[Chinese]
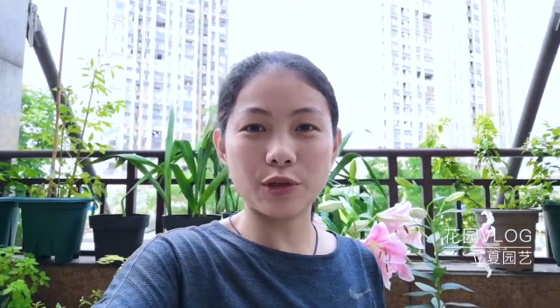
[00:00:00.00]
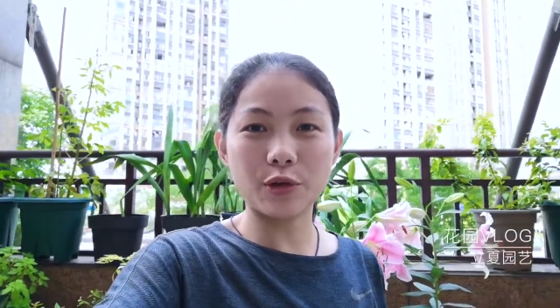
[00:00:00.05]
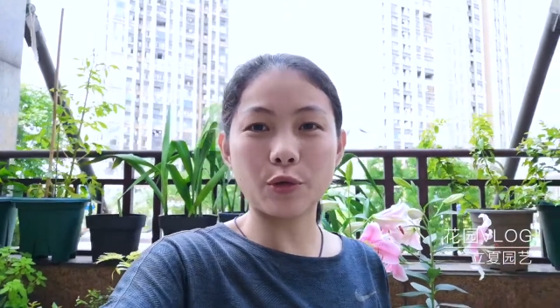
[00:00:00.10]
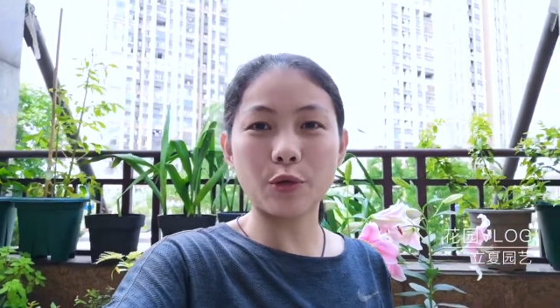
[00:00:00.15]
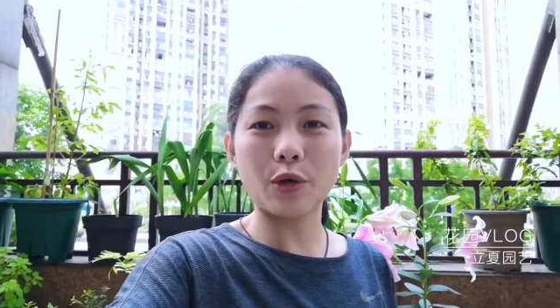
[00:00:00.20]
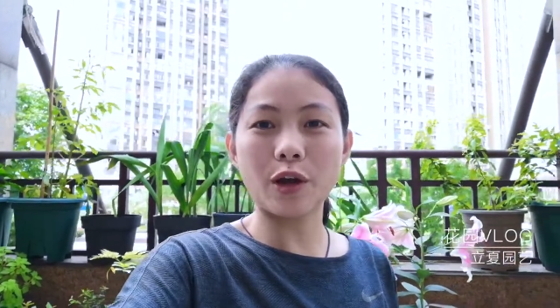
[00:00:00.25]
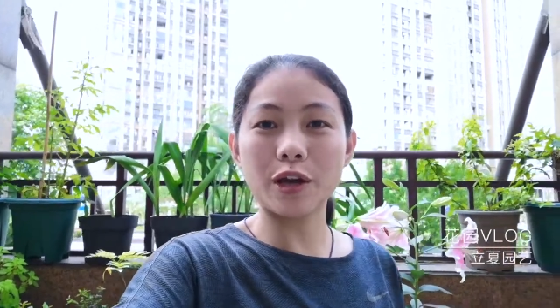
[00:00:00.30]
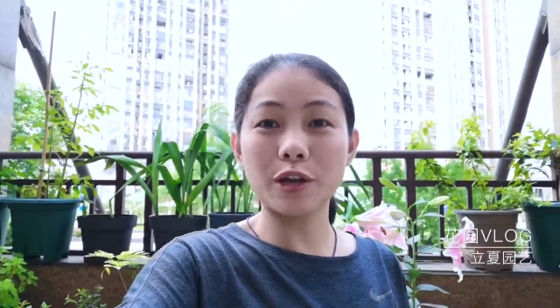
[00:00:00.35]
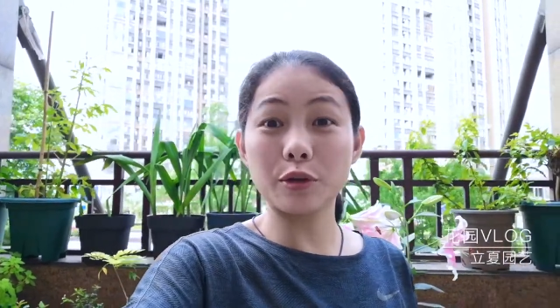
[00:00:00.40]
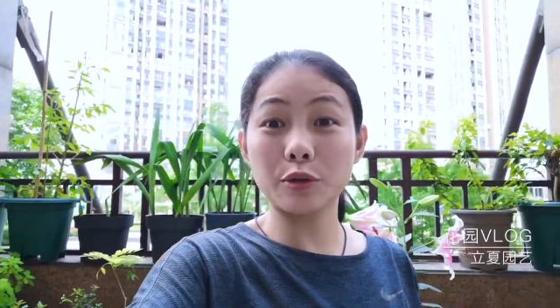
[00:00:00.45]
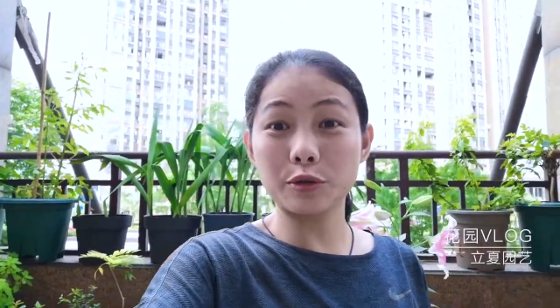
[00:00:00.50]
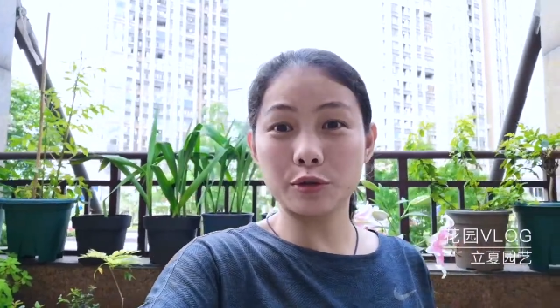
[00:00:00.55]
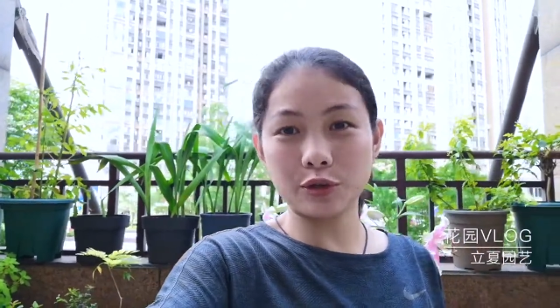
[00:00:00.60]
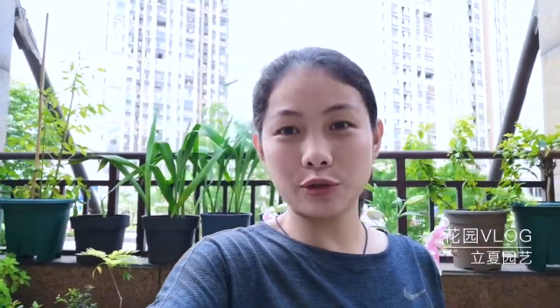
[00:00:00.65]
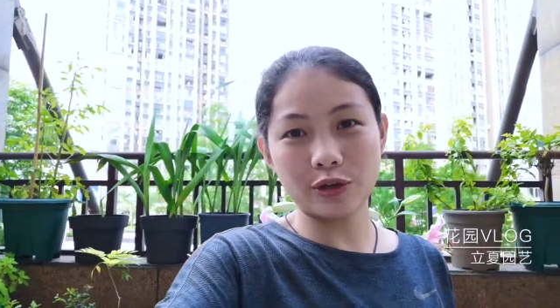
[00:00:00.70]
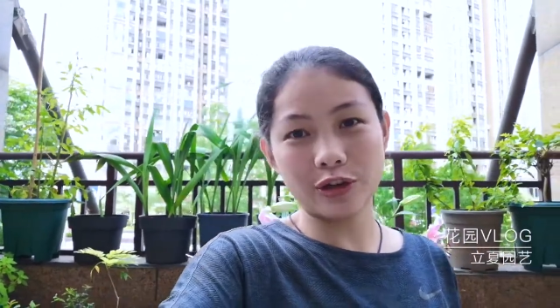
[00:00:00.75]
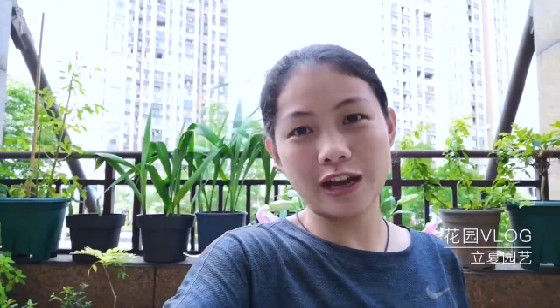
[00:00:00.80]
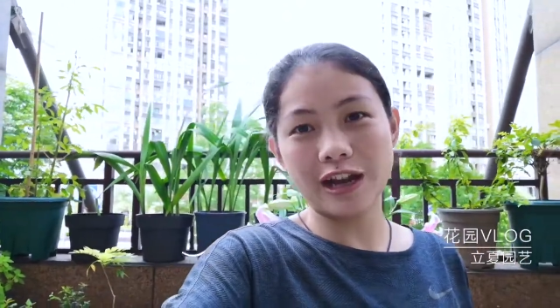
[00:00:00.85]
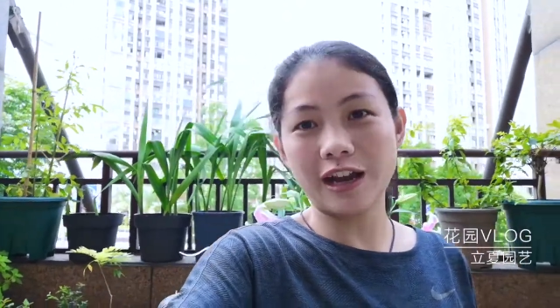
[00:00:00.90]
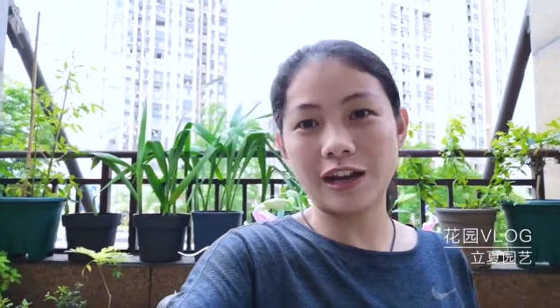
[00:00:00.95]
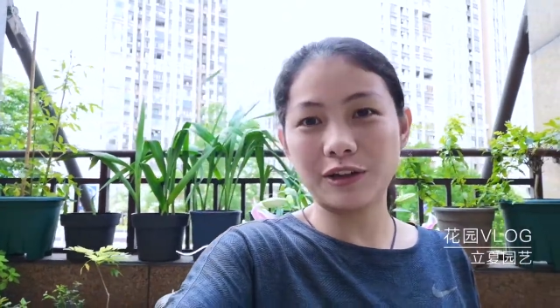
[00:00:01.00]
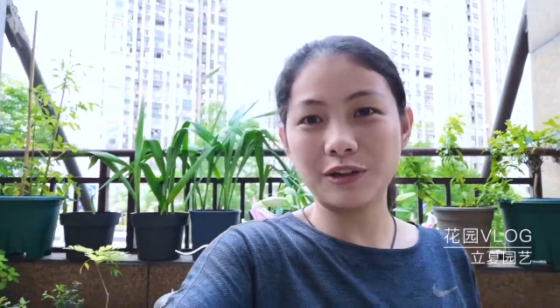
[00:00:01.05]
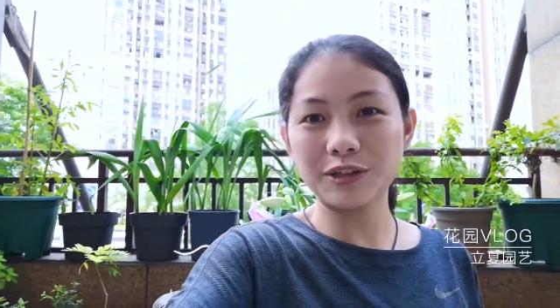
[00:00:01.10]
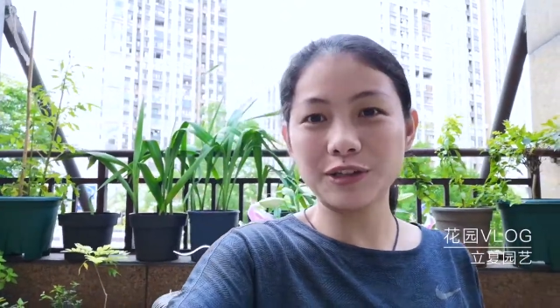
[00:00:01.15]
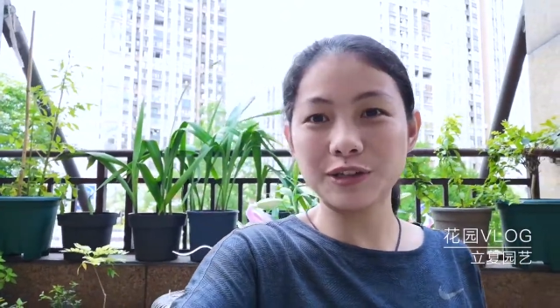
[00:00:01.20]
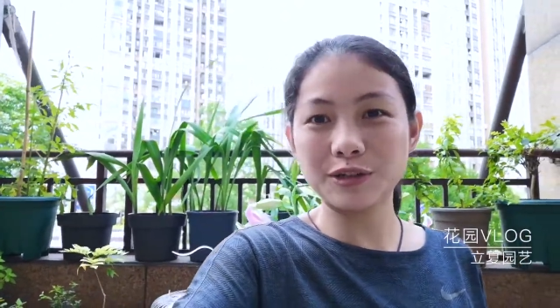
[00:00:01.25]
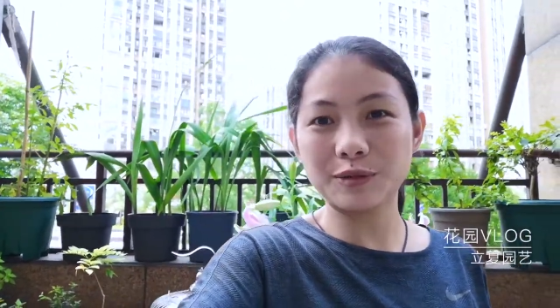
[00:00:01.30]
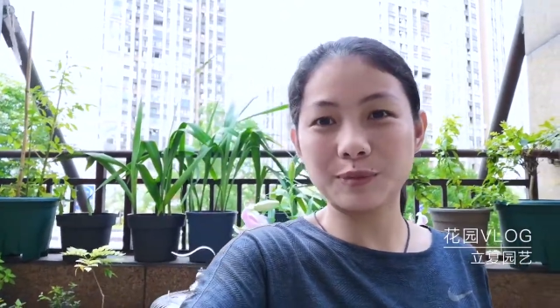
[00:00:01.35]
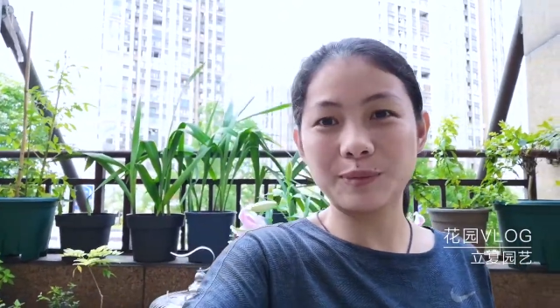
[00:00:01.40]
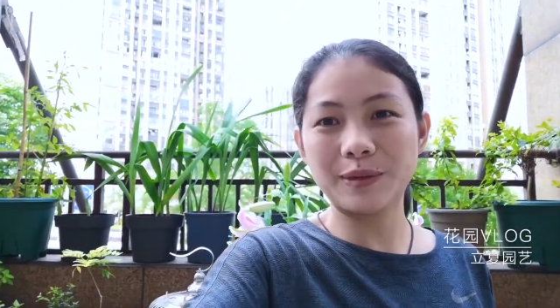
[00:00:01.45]
有花友说，好
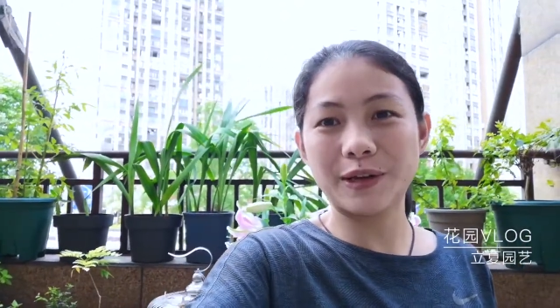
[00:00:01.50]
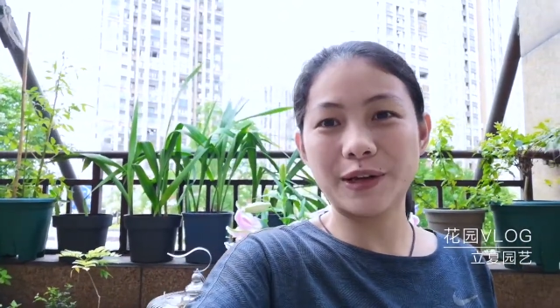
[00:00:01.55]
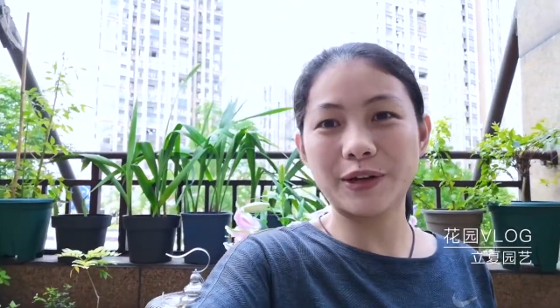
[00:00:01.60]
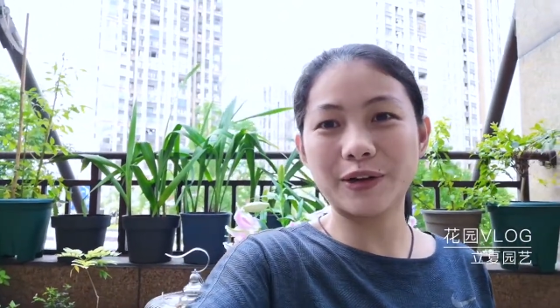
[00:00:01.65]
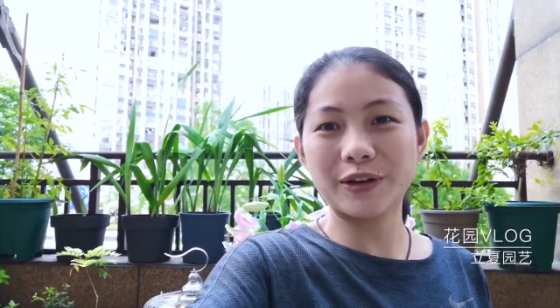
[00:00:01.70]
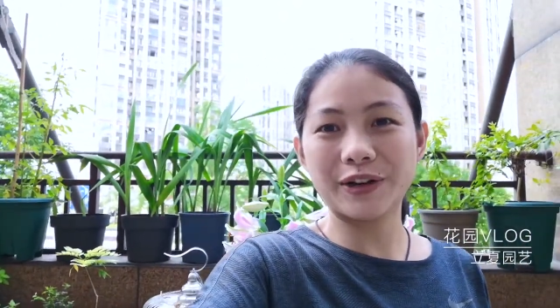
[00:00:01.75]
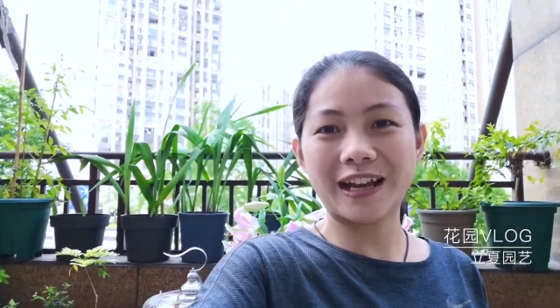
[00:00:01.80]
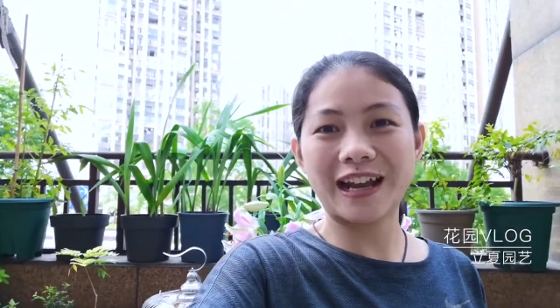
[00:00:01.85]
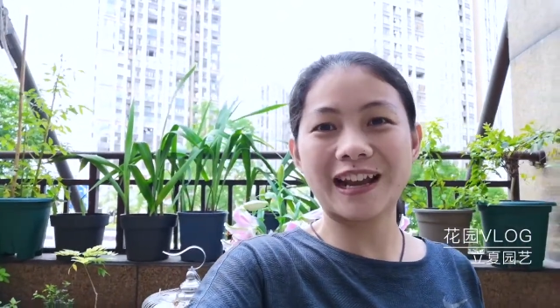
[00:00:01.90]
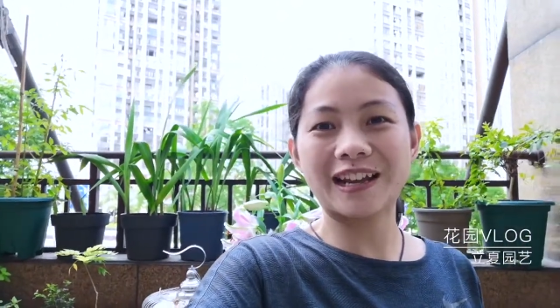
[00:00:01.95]
久没有